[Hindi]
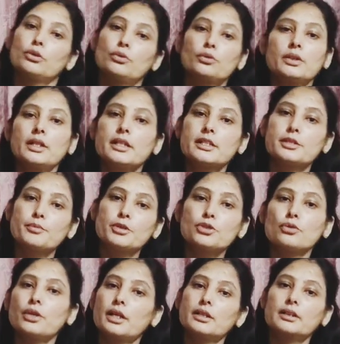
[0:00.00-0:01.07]
क्योंकि इसमें
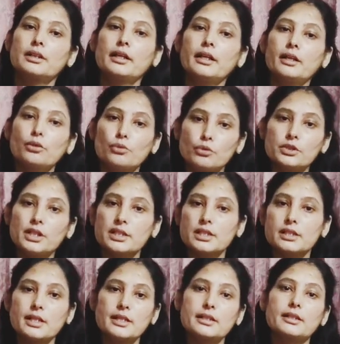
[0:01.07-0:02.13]
जो करते हैं रोज
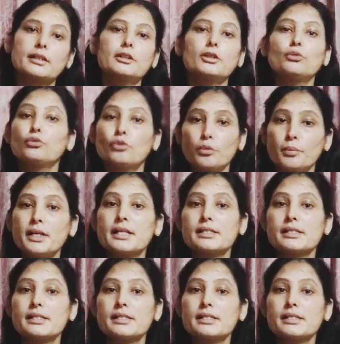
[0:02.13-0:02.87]
एक्सरसाइज करते हैं उनको